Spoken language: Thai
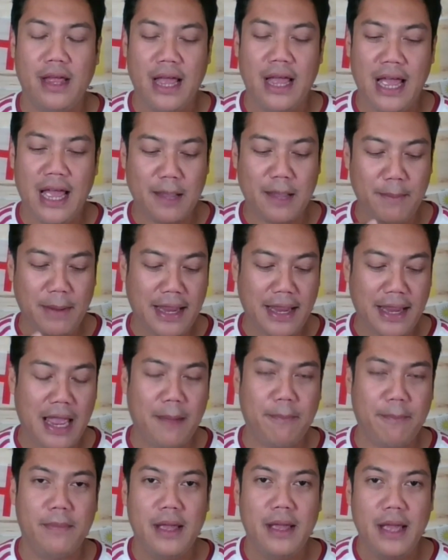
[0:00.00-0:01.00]
ให้กับเบลลิงแฮม
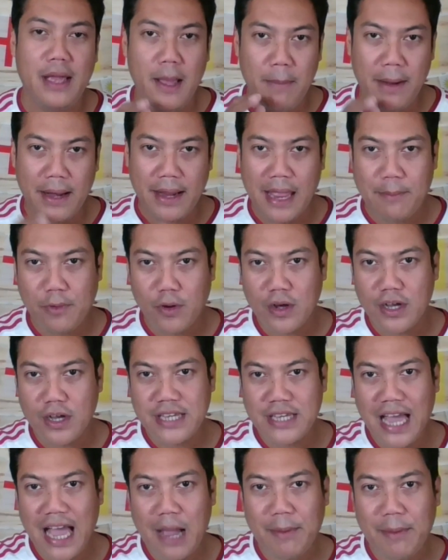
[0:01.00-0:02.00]
เบลลิงแฮมก็กระ
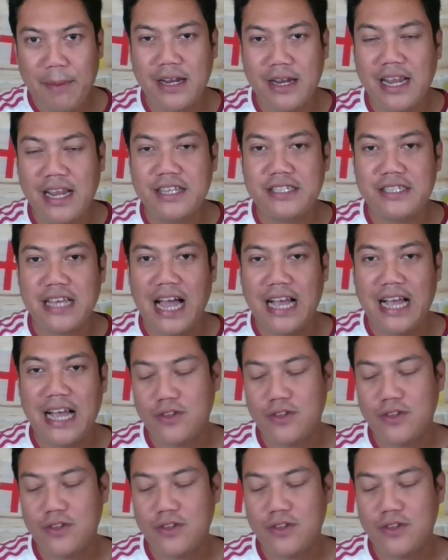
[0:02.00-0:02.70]
ชากไปทางด้านซ้าย